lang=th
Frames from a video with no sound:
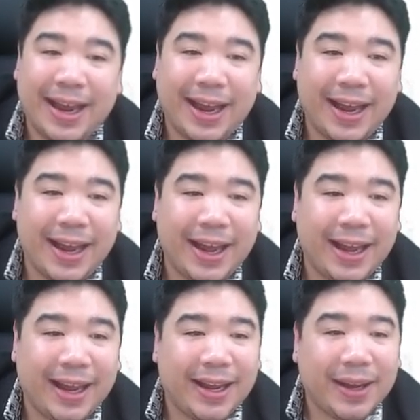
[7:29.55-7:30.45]
อ่า
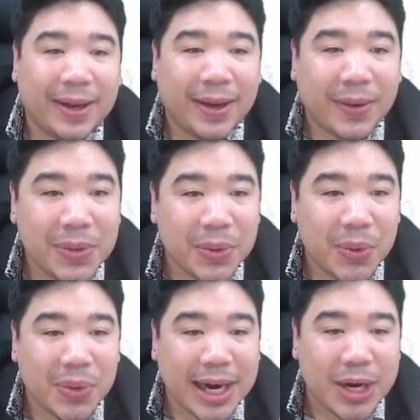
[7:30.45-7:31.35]
คุณครู
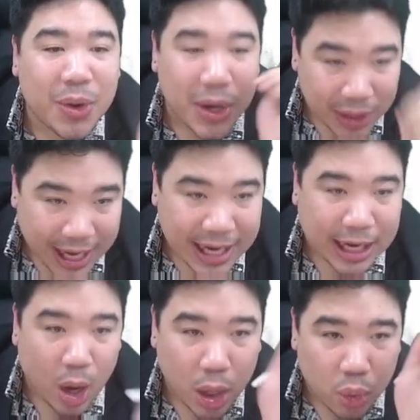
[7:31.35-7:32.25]
นฤดลโอเค
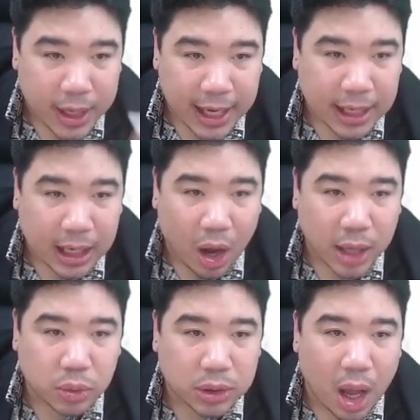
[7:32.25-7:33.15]
100คุณนิก
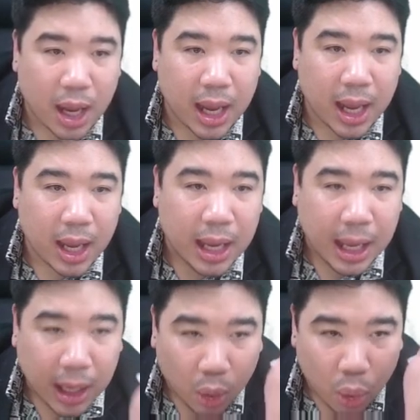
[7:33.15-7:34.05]
100 ถูกต้องฮะ
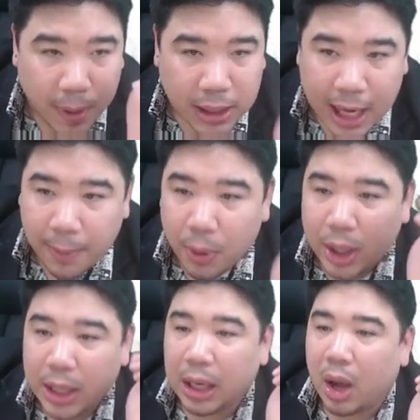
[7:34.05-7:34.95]
ครูพัฒนพล
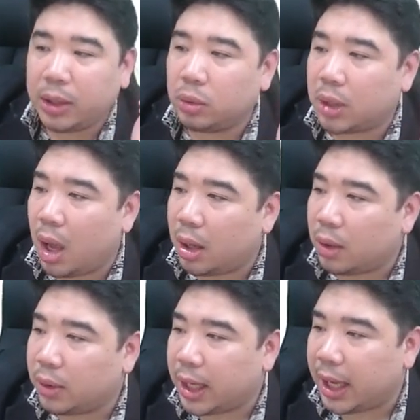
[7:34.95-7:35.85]
100 ถูกต้อง
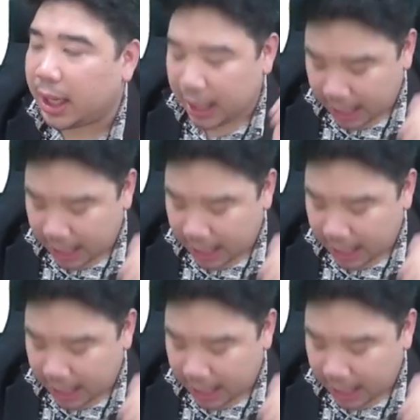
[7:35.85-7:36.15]
โอเคนะค